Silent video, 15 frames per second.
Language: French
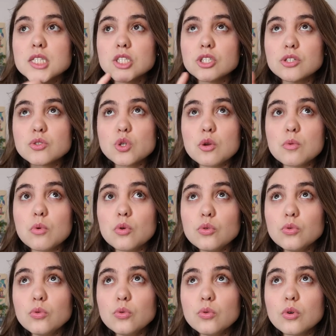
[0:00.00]
J'ai seulement
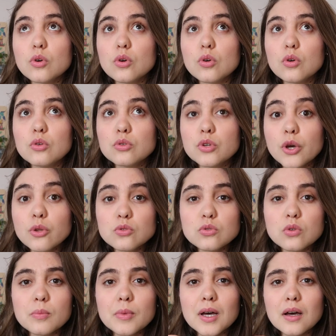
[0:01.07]
lu euh, Le cœur de
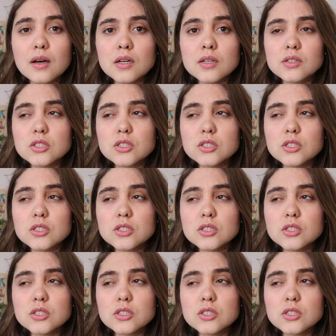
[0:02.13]
Thomas